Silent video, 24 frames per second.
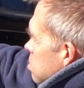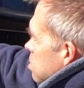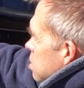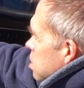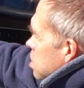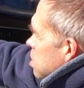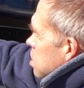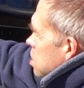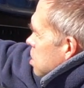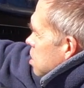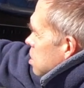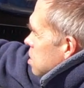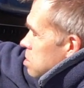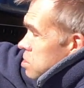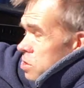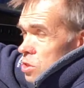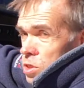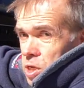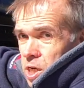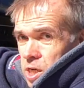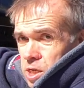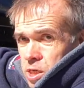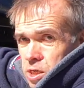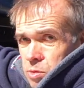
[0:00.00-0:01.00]
или
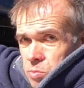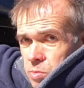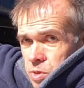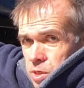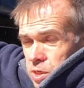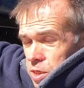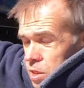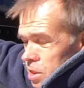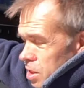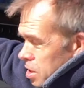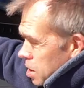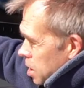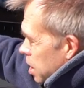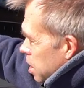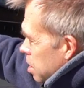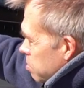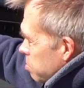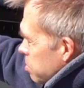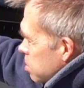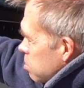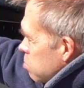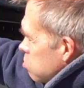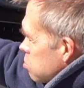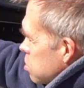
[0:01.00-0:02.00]
какими-то
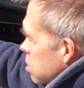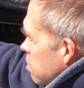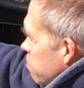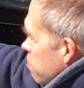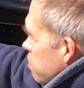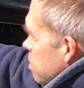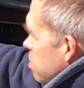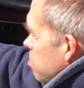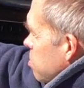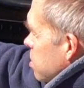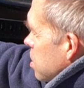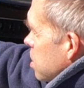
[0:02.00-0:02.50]
деталями кузовными